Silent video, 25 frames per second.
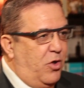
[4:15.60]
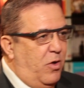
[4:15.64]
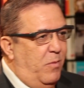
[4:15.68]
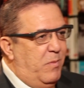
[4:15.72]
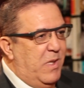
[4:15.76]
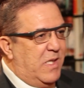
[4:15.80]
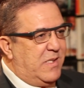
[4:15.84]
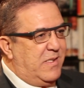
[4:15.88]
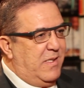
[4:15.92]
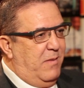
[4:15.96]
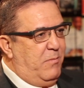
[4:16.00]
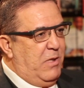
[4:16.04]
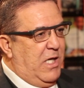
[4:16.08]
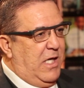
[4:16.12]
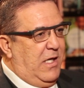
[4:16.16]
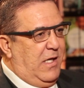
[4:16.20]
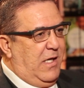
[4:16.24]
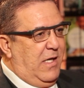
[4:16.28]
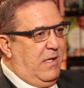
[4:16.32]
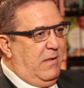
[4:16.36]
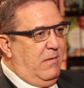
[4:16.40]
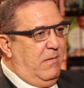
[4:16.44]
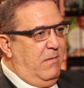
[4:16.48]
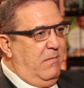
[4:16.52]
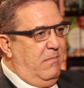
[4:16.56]
دو كوميرس
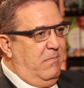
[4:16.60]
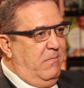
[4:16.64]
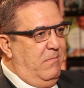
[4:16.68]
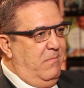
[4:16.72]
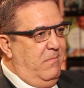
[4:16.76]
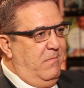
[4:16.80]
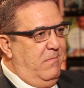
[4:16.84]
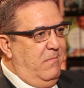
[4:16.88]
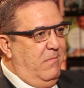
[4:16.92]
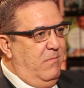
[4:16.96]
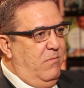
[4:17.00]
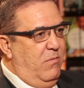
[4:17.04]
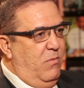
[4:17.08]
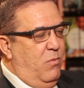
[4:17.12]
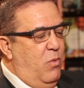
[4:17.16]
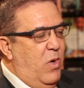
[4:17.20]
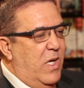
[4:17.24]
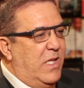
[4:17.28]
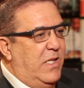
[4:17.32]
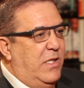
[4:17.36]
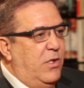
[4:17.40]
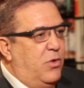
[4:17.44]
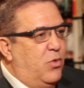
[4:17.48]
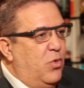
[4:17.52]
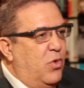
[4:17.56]
امريكان
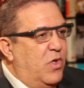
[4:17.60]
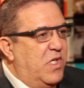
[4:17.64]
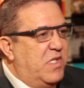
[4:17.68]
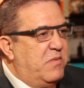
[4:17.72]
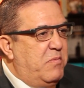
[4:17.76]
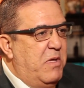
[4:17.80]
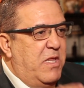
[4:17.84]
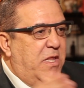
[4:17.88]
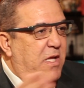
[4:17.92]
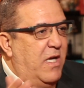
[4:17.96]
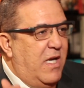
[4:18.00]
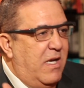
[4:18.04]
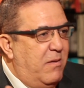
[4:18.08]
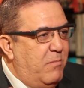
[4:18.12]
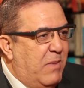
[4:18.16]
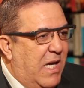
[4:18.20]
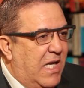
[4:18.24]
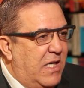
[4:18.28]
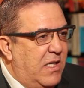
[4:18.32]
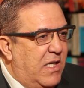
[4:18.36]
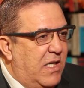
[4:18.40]
وقت اللي تونس مثلا ما